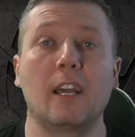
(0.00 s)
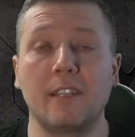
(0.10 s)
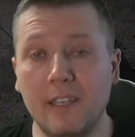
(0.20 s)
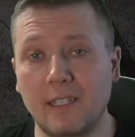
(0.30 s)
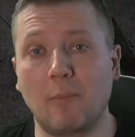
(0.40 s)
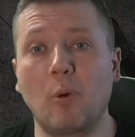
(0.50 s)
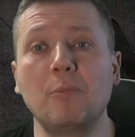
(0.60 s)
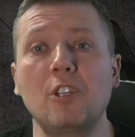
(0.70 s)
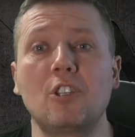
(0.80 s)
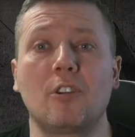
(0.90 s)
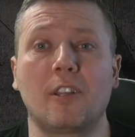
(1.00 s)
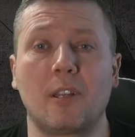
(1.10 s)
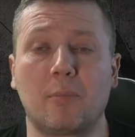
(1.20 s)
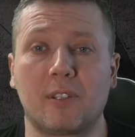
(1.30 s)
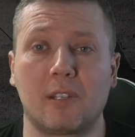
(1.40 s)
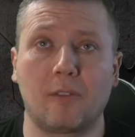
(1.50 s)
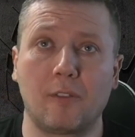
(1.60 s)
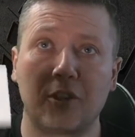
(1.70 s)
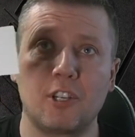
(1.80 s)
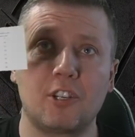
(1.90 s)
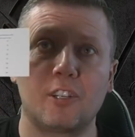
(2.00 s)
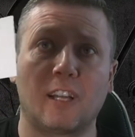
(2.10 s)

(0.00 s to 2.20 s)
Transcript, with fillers: Nie zapomnijcie o jednej podstawowej rzeczy,